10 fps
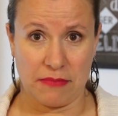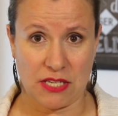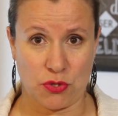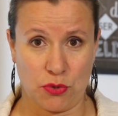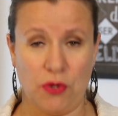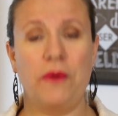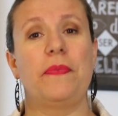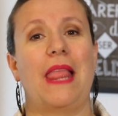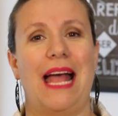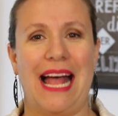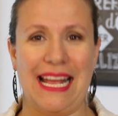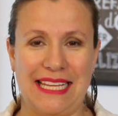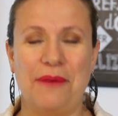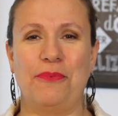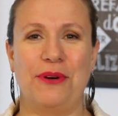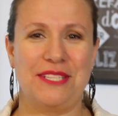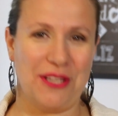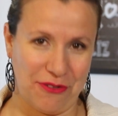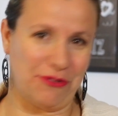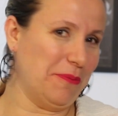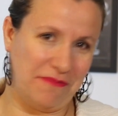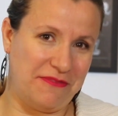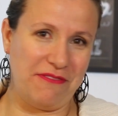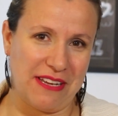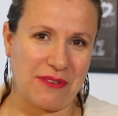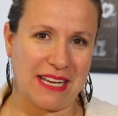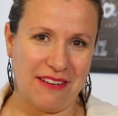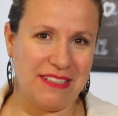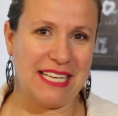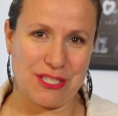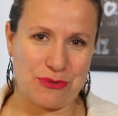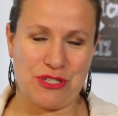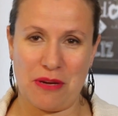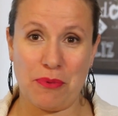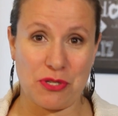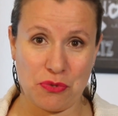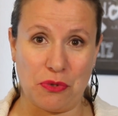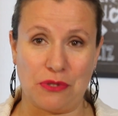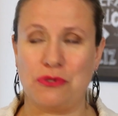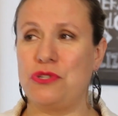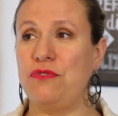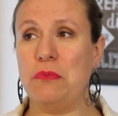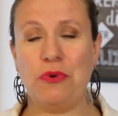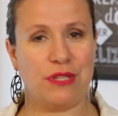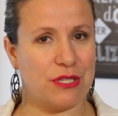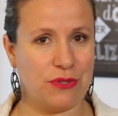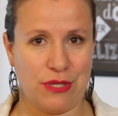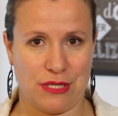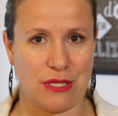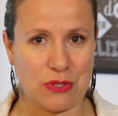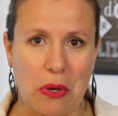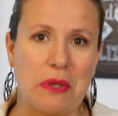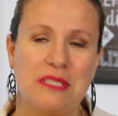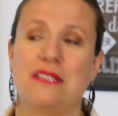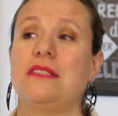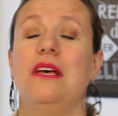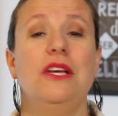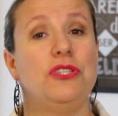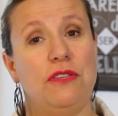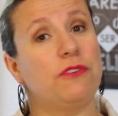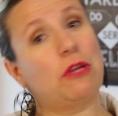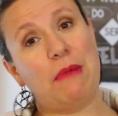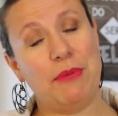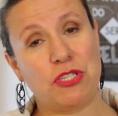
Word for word: Passou, Aí depois eu fui vivendo a gravidez um dia após o outro. Tive muitas dores nas costas, tive que tomar